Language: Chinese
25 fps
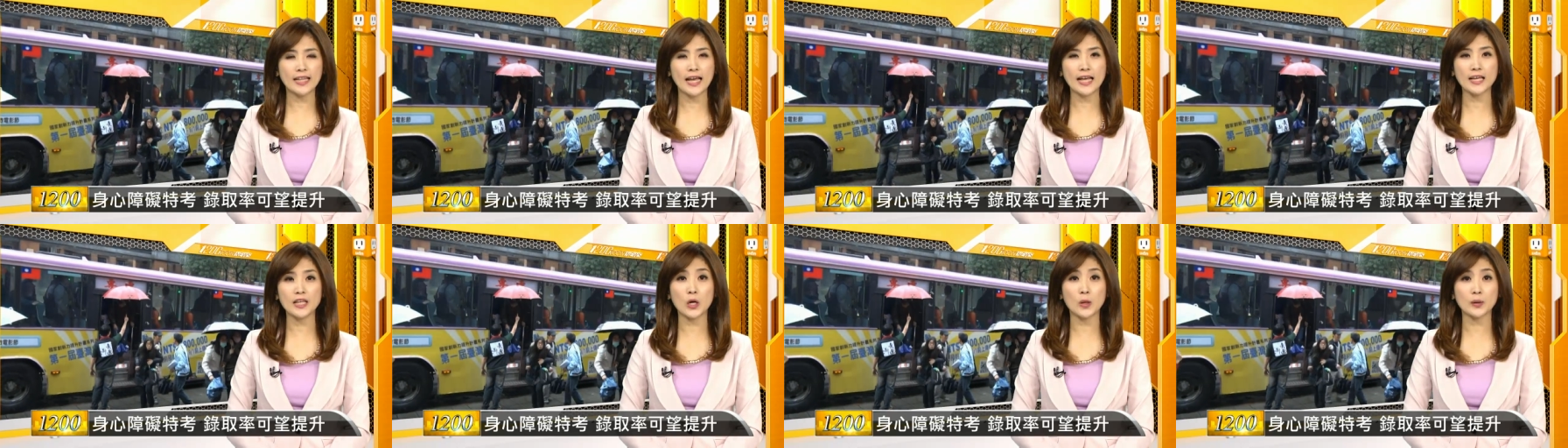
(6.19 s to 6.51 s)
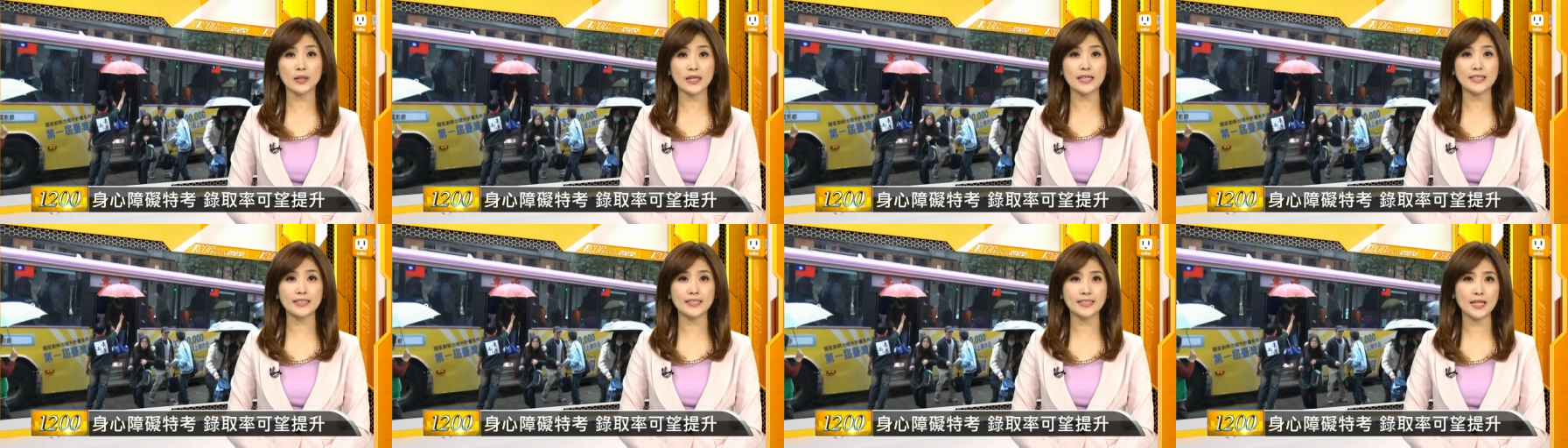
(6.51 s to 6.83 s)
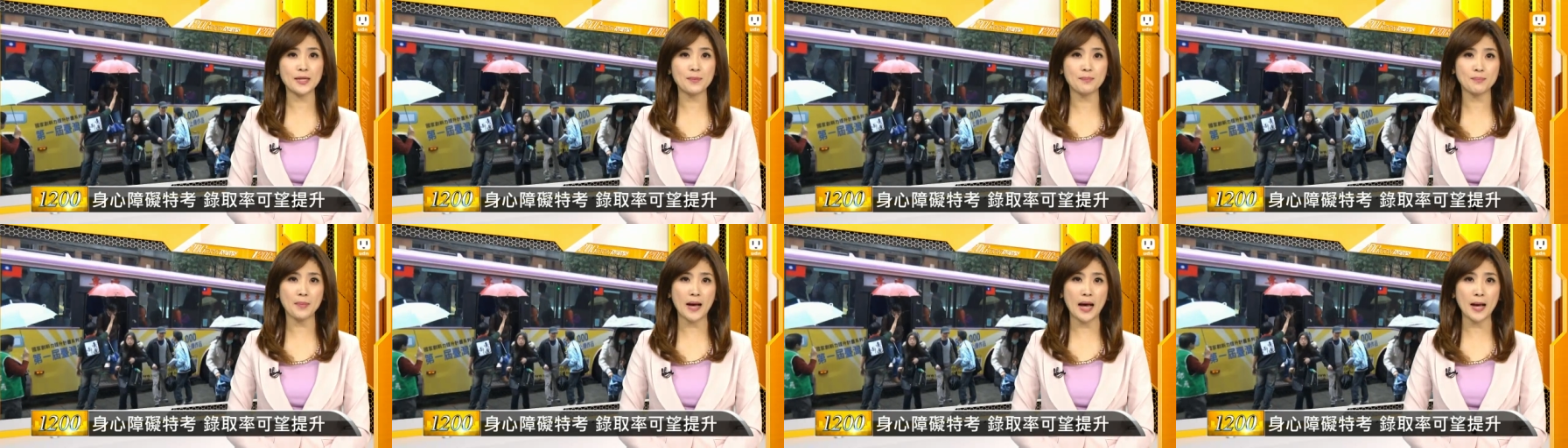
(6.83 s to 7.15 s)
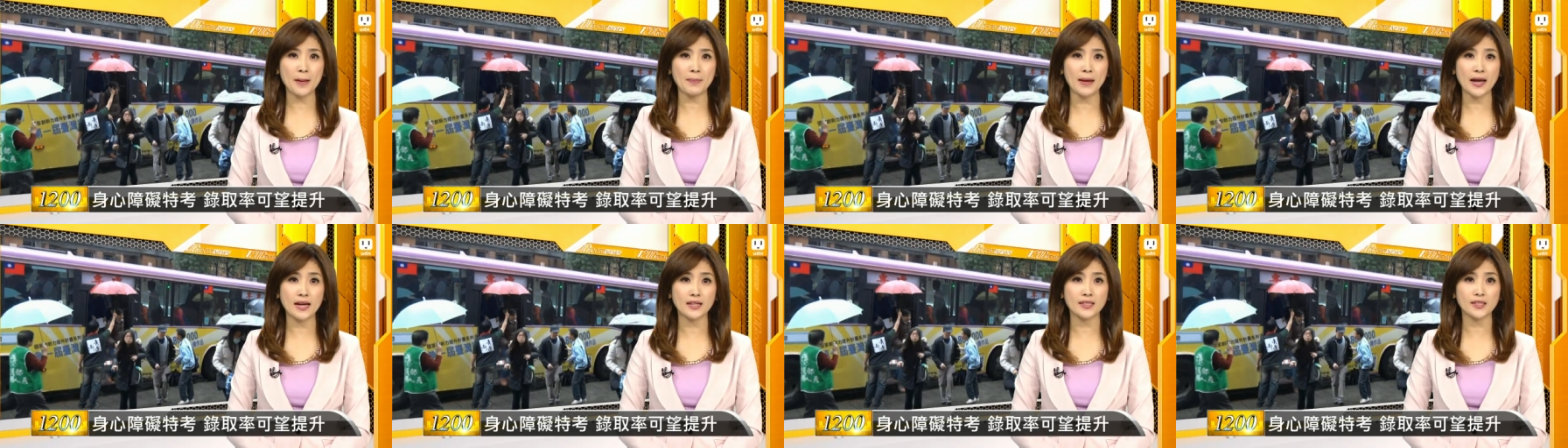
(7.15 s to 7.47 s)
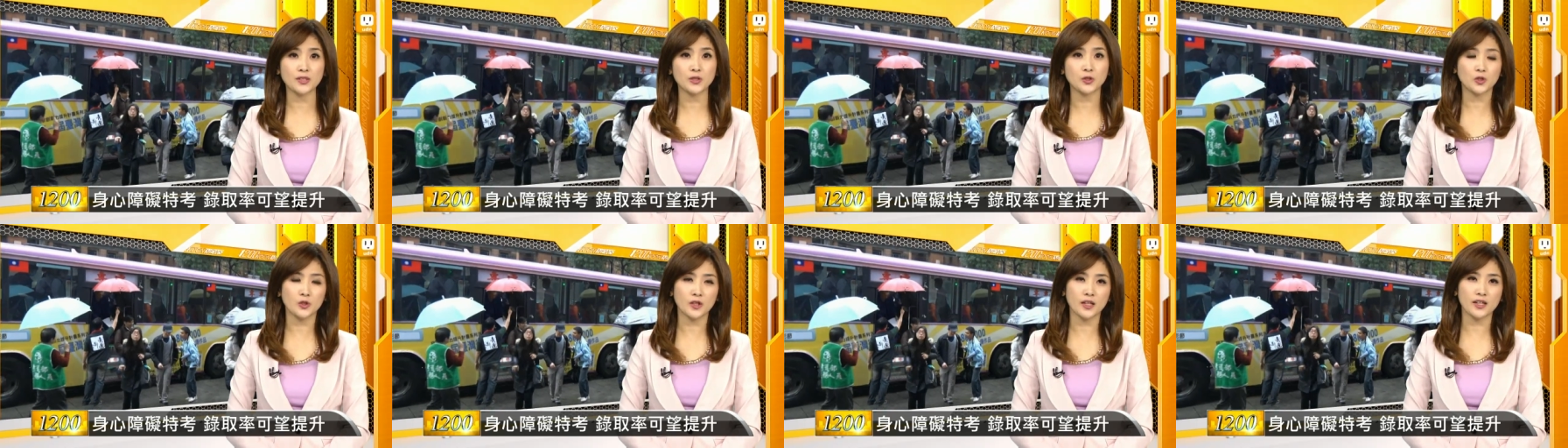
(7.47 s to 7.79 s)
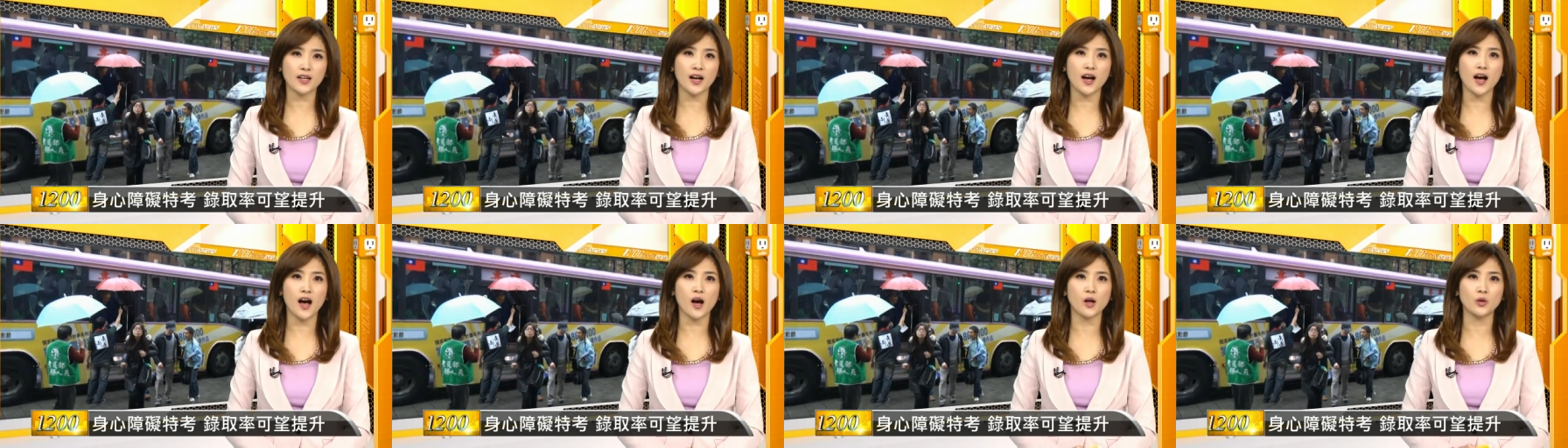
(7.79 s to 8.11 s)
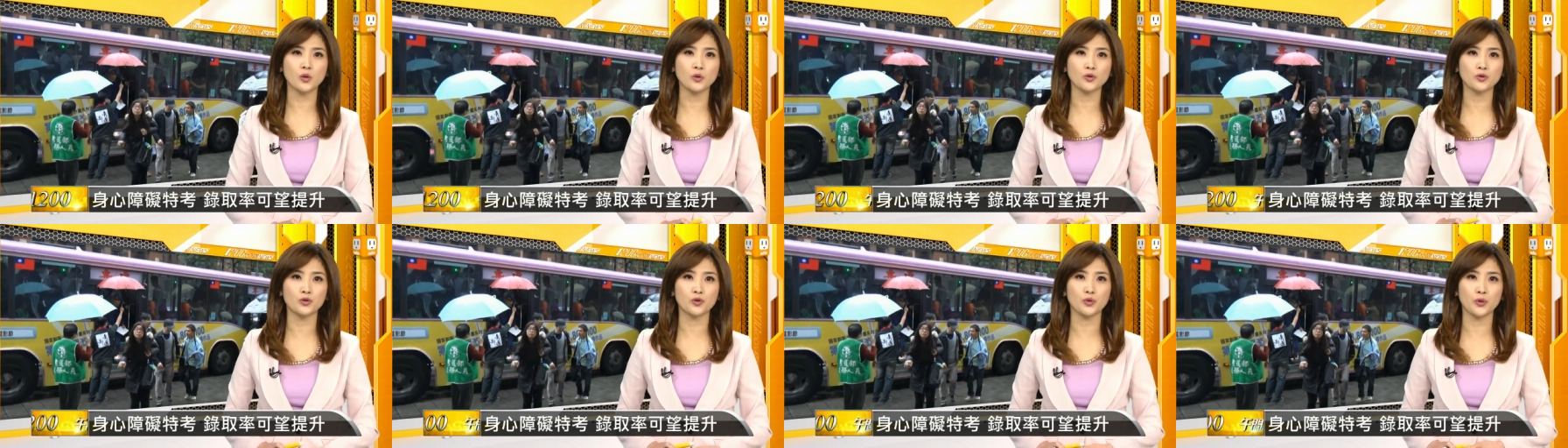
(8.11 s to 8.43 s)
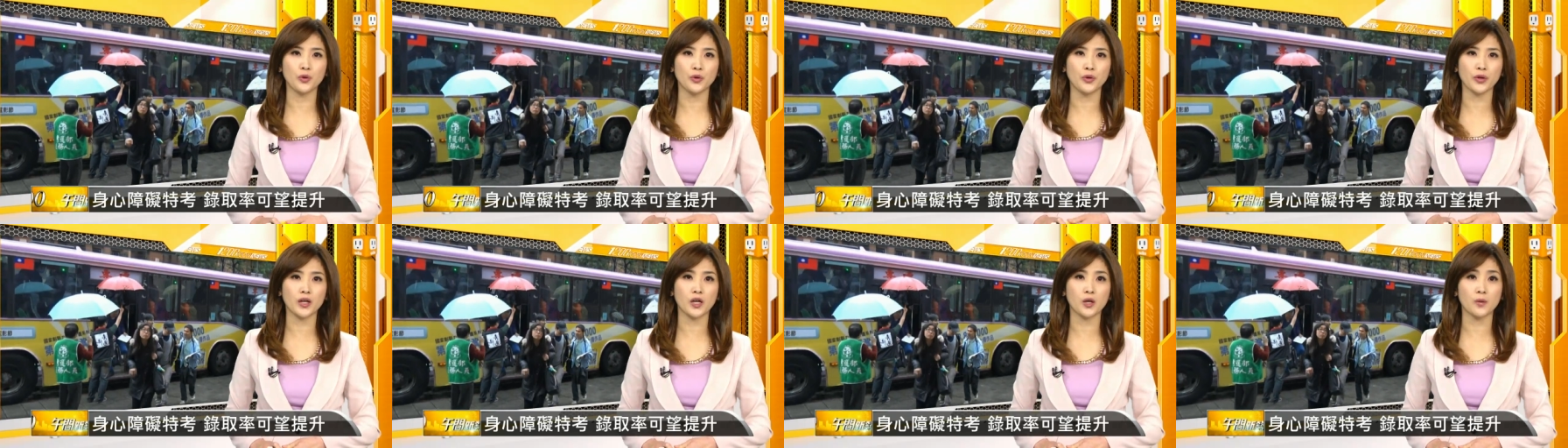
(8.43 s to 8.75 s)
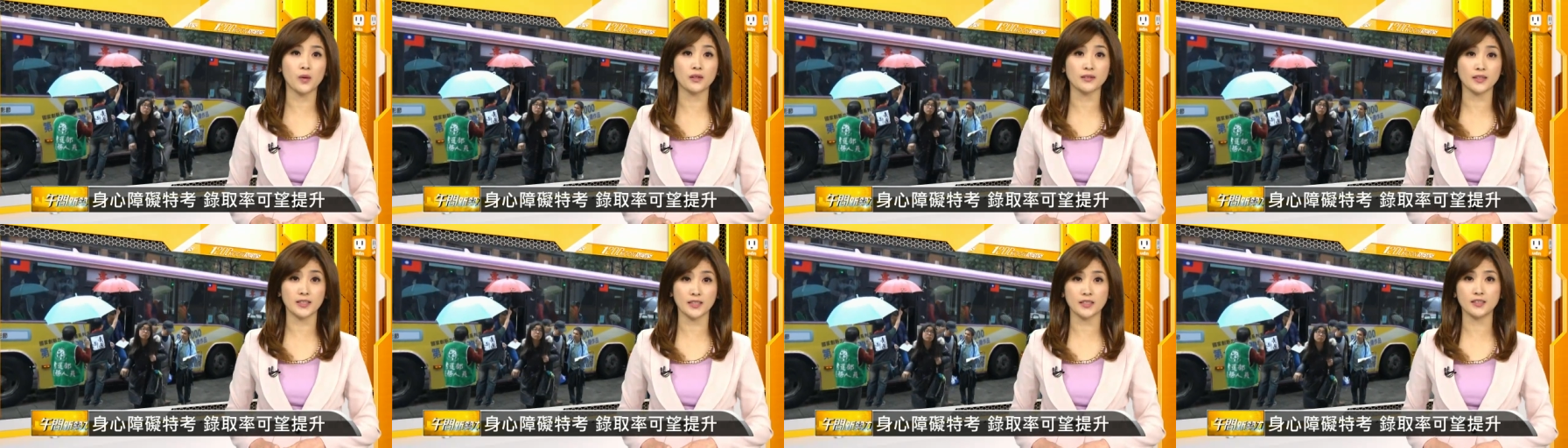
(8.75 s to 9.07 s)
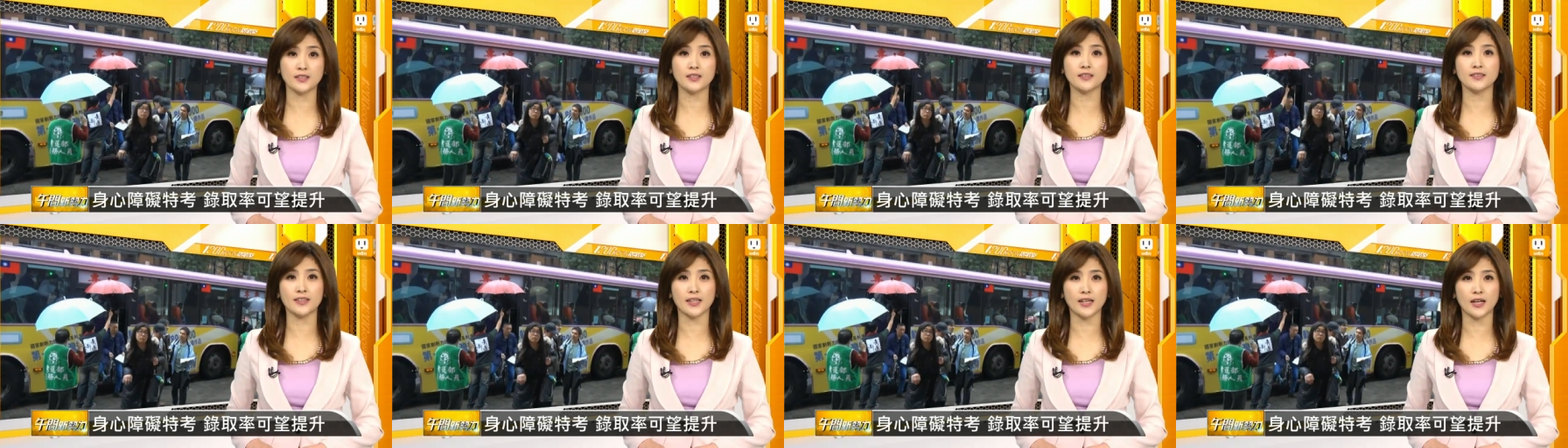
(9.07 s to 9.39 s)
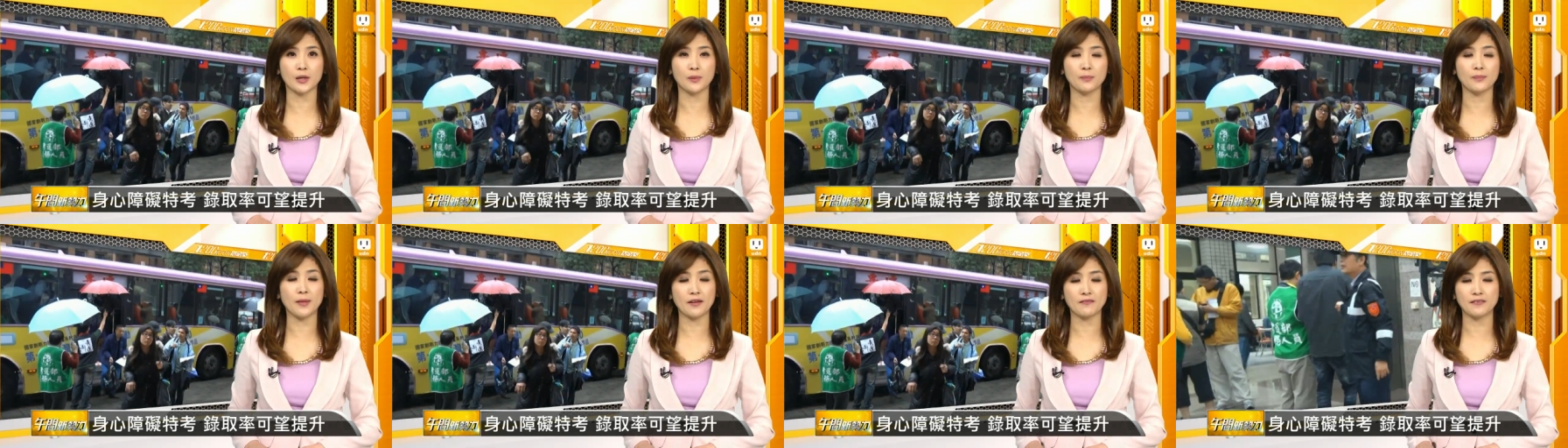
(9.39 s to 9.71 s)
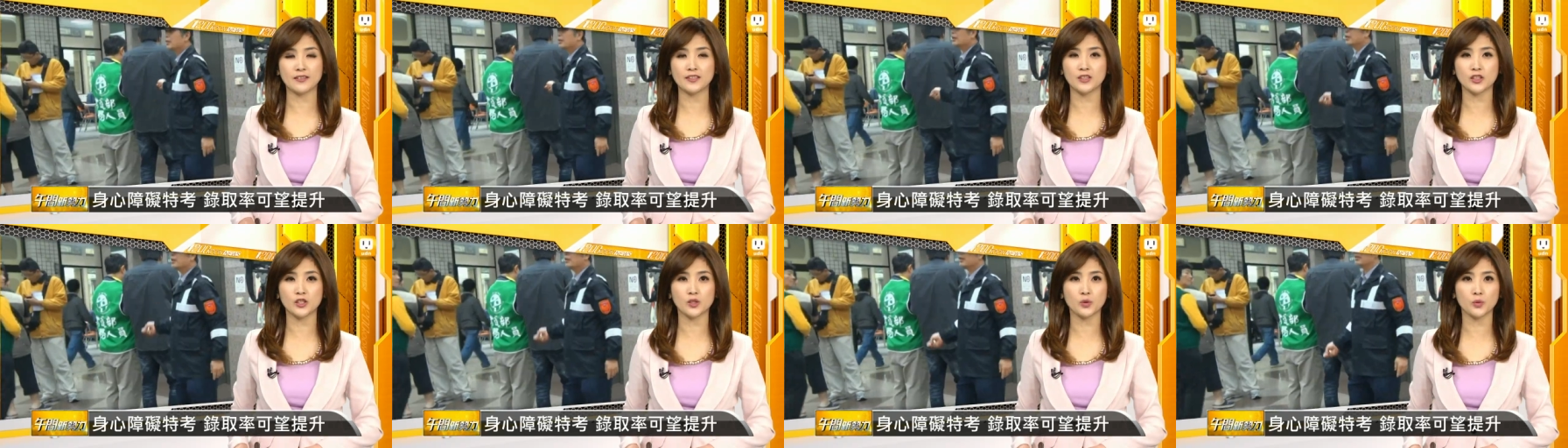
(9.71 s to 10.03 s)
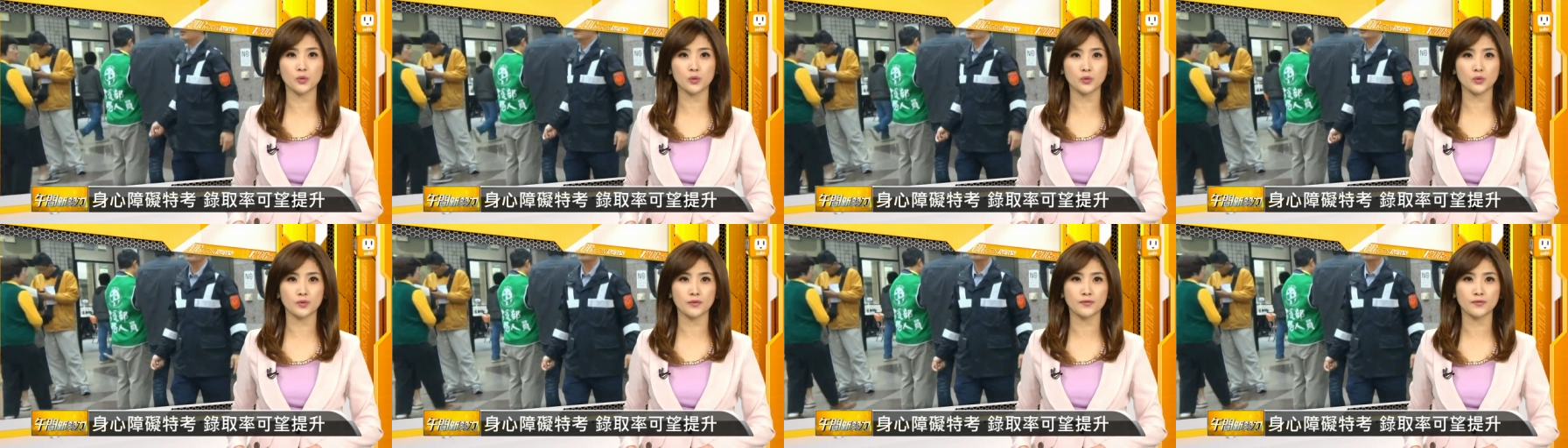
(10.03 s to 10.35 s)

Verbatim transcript: 但有一千八百人缺考，录取率渴望提升到百分之五。